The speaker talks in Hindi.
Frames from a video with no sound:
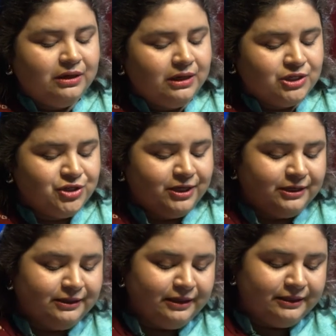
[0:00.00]
लक्ष्य
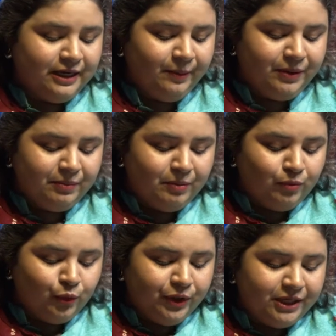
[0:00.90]
का ध्यान यहाँ पे आपने
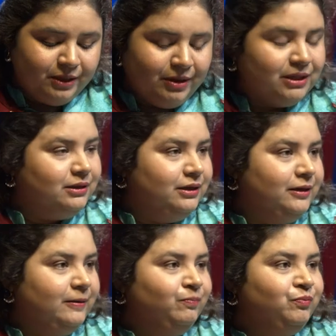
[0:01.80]
मूड की बात की
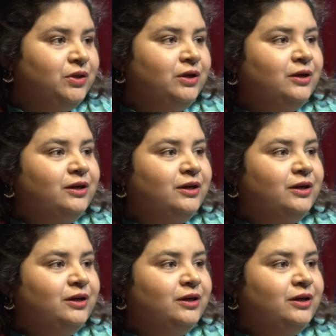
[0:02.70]
है हम्म।